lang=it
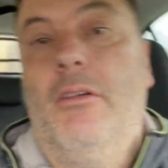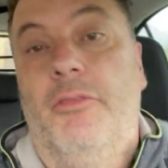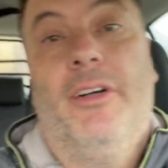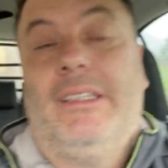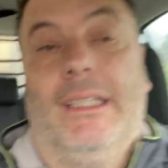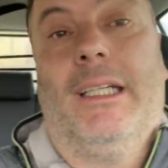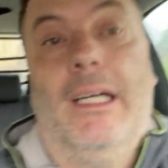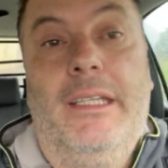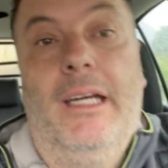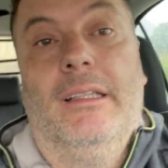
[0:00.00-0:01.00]
di non far
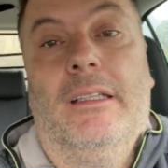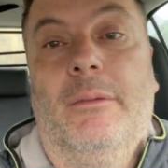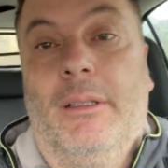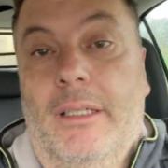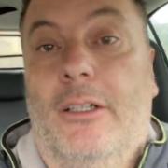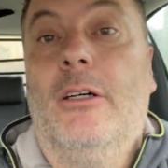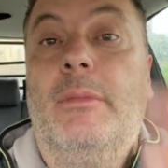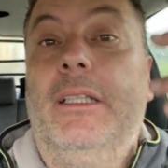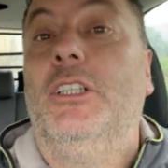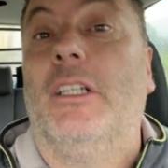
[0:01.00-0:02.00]
secca niente perché
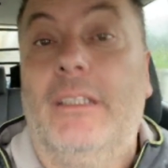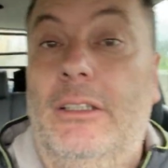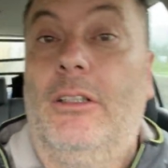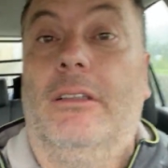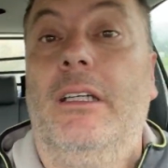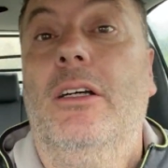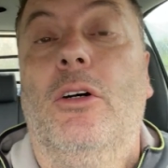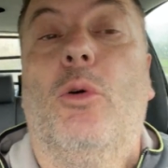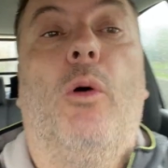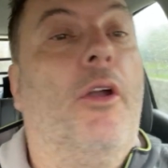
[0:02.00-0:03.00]
come dice il detto
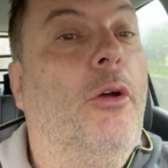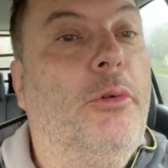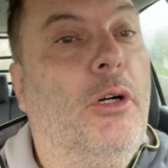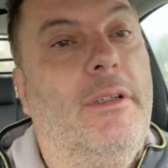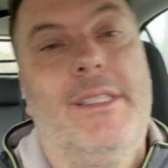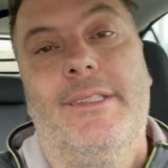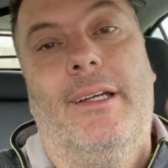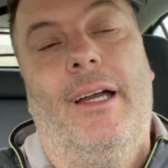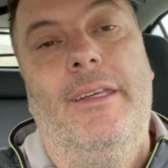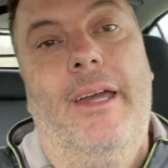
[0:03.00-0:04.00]
antico quando piove non
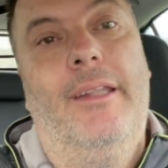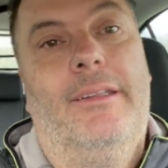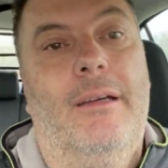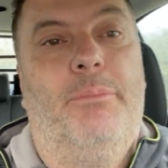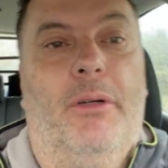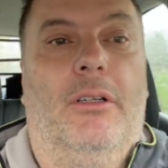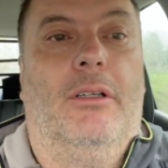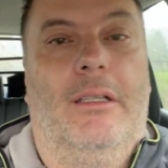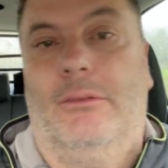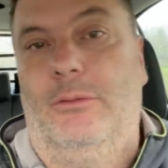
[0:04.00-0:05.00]
secca niente
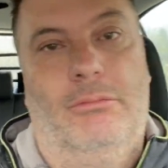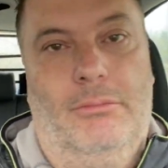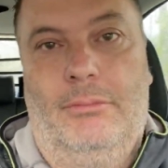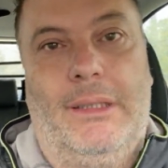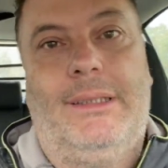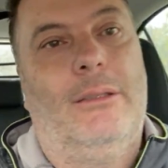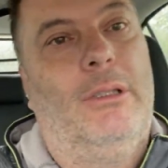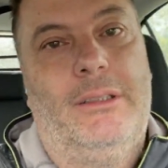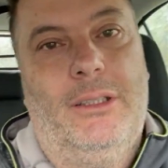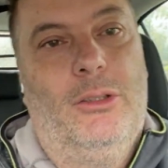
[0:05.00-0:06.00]
però
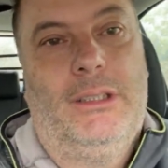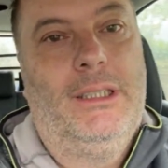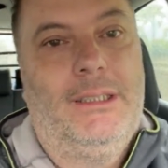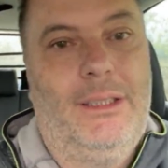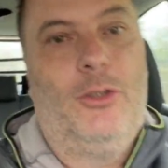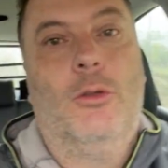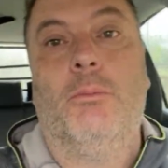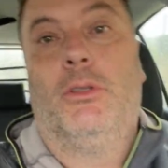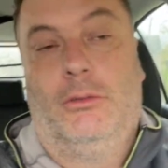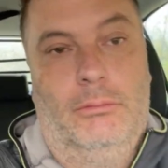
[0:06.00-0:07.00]
massa quante cose che si
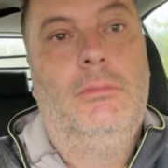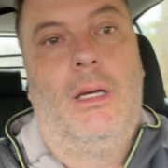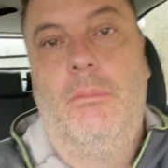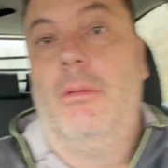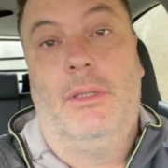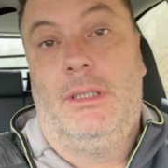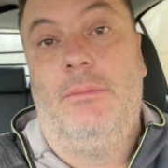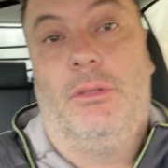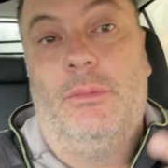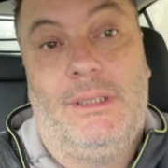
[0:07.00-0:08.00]
rompono a me per
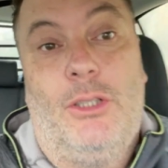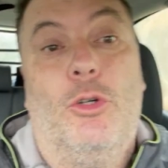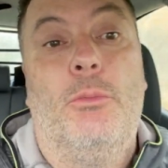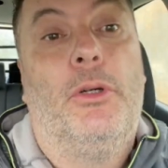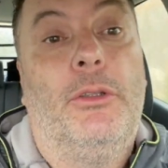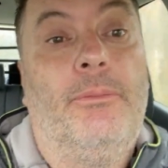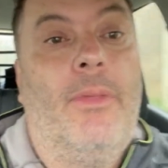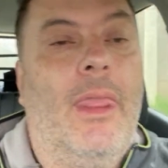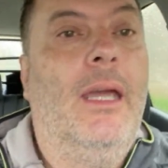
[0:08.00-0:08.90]
esempio mi si rompono